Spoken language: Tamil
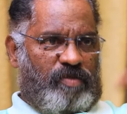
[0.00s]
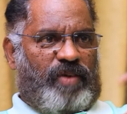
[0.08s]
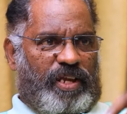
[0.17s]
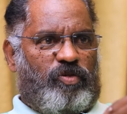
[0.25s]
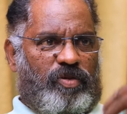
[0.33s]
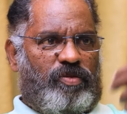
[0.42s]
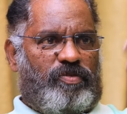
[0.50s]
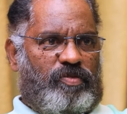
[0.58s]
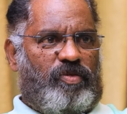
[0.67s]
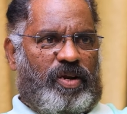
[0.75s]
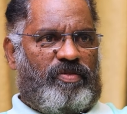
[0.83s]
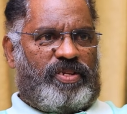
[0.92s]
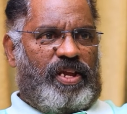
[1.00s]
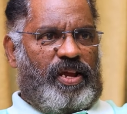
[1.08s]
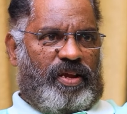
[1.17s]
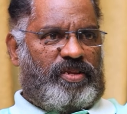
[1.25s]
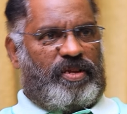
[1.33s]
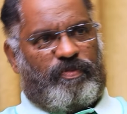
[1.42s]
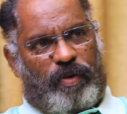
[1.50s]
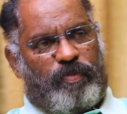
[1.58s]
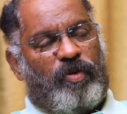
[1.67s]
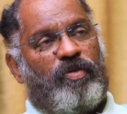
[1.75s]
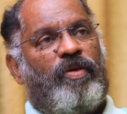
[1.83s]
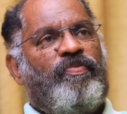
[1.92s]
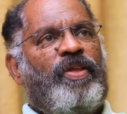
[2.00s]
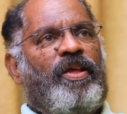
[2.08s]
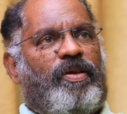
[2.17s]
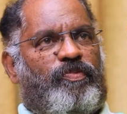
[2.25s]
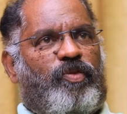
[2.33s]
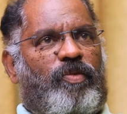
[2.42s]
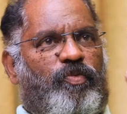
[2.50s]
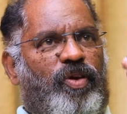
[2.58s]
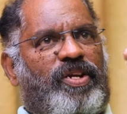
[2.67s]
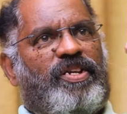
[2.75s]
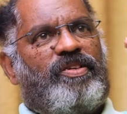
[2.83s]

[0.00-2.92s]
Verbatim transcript: வயது உள்ளவன் தான் அந்த பப்ளு இப்போ போயிட்டு